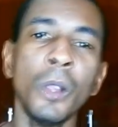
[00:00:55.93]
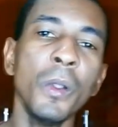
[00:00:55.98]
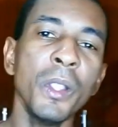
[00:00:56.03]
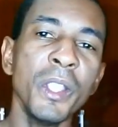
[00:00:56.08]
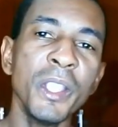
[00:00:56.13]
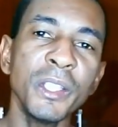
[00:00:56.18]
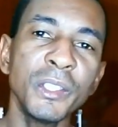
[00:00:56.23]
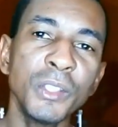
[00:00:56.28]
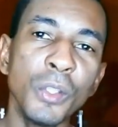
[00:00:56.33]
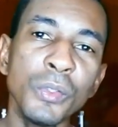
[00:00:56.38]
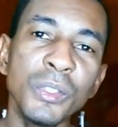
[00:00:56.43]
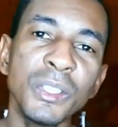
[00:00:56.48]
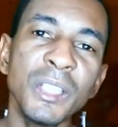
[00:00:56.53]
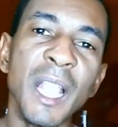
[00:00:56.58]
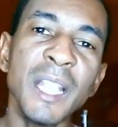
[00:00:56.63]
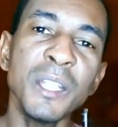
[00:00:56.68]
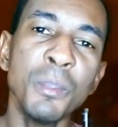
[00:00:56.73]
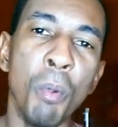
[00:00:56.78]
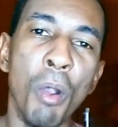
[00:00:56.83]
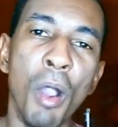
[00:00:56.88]
esse é o
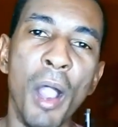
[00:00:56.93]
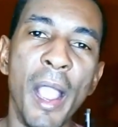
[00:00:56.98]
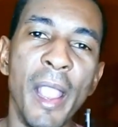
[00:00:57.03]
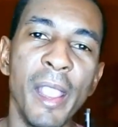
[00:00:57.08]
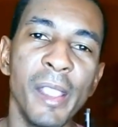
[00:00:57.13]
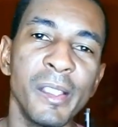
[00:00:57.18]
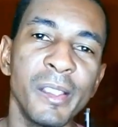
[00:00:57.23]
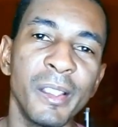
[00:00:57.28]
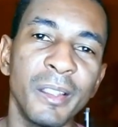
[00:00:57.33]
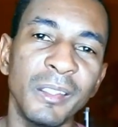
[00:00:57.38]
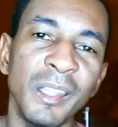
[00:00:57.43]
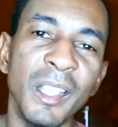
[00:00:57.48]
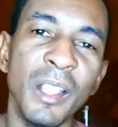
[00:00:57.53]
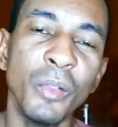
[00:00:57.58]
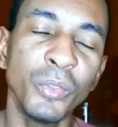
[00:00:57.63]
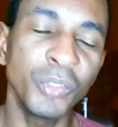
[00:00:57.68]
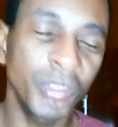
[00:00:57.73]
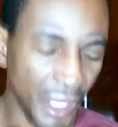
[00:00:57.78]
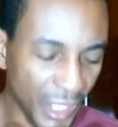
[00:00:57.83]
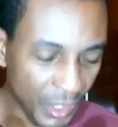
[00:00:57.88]
sad boy, né?
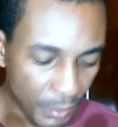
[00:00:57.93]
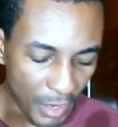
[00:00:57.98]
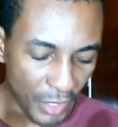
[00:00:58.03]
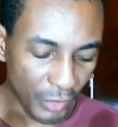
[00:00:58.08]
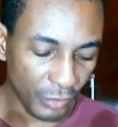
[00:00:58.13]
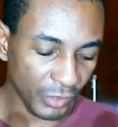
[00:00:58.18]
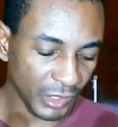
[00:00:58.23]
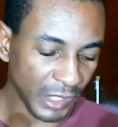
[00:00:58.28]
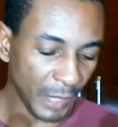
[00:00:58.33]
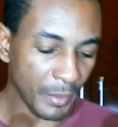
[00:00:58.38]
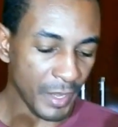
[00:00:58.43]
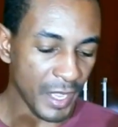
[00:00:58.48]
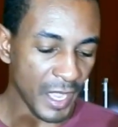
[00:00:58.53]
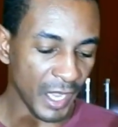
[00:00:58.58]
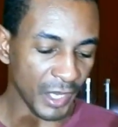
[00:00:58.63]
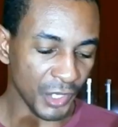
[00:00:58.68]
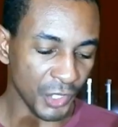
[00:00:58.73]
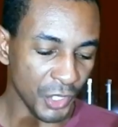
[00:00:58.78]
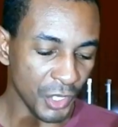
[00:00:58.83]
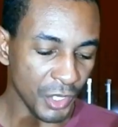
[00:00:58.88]
O sad boy que não sabe
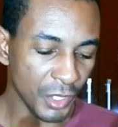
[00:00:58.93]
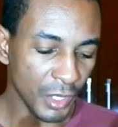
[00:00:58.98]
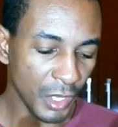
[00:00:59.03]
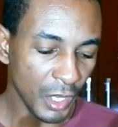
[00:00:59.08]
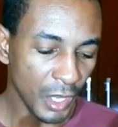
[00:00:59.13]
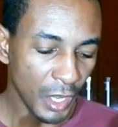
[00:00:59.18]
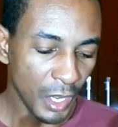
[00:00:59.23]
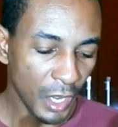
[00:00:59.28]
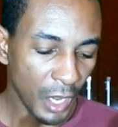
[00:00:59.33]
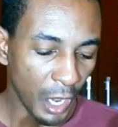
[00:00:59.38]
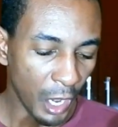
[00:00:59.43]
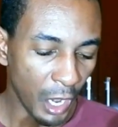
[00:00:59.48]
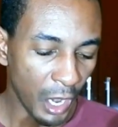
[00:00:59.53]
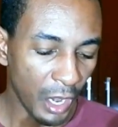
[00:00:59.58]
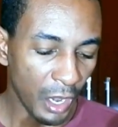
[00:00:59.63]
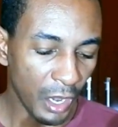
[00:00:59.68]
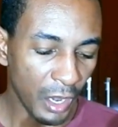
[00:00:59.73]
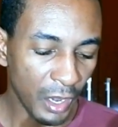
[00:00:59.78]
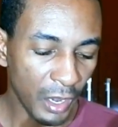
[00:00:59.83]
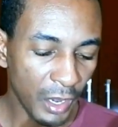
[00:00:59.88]
reagir a,
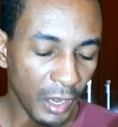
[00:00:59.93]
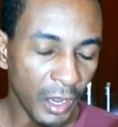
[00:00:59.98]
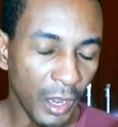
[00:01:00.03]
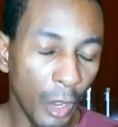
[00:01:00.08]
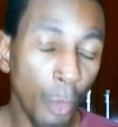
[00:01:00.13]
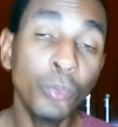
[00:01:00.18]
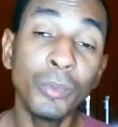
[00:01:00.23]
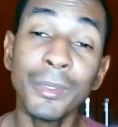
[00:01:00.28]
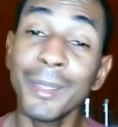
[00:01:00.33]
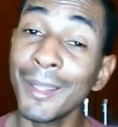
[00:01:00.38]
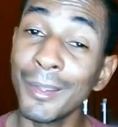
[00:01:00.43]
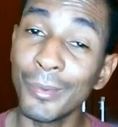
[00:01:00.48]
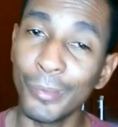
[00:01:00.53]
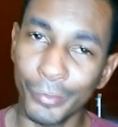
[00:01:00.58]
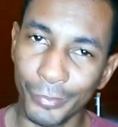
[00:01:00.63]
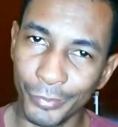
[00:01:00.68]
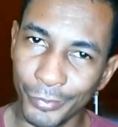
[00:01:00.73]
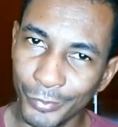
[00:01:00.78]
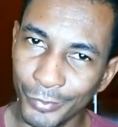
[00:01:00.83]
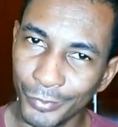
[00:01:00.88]
a, ao
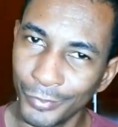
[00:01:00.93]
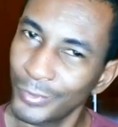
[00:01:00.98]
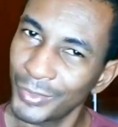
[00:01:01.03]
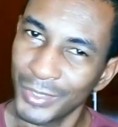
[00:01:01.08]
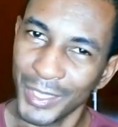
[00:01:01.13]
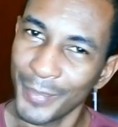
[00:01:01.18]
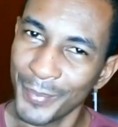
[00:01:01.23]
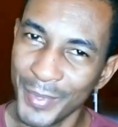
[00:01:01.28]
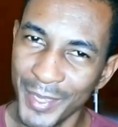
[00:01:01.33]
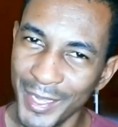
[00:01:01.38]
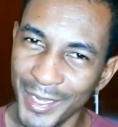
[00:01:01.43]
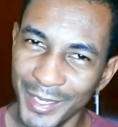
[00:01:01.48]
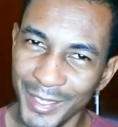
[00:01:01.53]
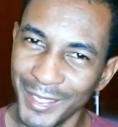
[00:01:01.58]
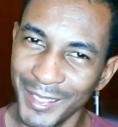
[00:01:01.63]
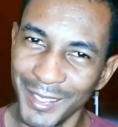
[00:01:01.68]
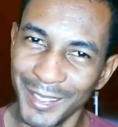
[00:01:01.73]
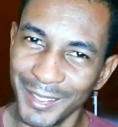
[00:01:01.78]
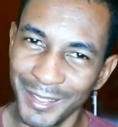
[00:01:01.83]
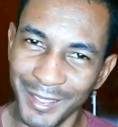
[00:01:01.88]
não, não sabe
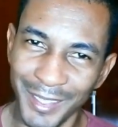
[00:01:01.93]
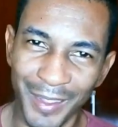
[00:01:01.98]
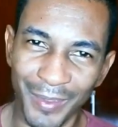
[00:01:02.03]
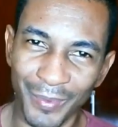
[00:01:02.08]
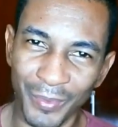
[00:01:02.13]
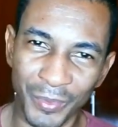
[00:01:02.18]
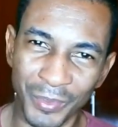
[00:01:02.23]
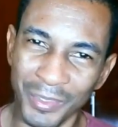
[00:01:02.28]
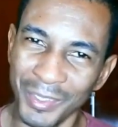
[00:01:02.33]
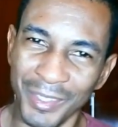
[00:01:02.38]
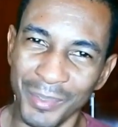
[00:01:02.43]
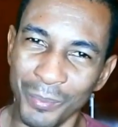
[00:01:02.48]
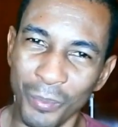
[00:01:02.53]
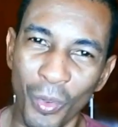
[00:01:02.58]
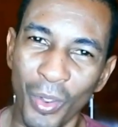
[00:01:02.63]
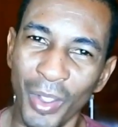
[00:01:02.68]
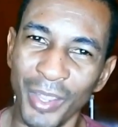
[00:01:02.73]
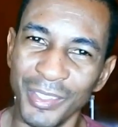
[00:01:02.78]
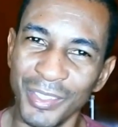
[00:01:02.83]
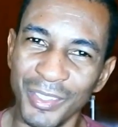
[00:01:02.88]
reagir. Dá
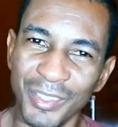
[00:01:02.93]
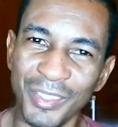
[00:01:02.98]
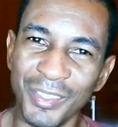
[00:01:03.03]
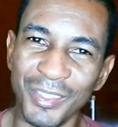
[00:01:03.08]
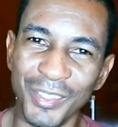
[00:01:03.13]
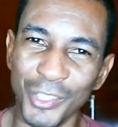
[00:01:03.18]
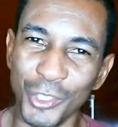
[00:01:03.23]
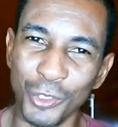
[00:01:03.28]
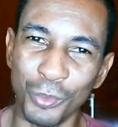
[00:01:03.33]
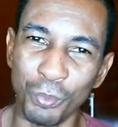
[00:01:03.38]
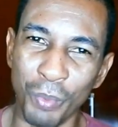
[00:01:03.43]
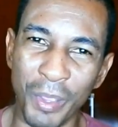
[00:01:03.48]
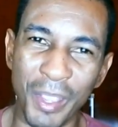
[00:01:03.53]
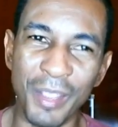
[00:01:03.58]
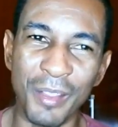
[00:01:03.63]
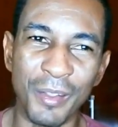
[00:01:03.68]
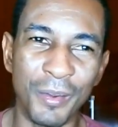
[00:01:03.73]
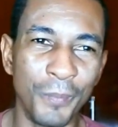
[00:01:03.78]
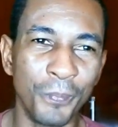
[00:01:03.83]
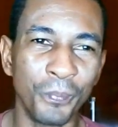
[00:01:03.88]
morte,
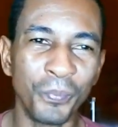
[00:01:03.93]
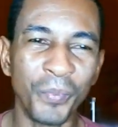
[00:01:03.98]
desespero.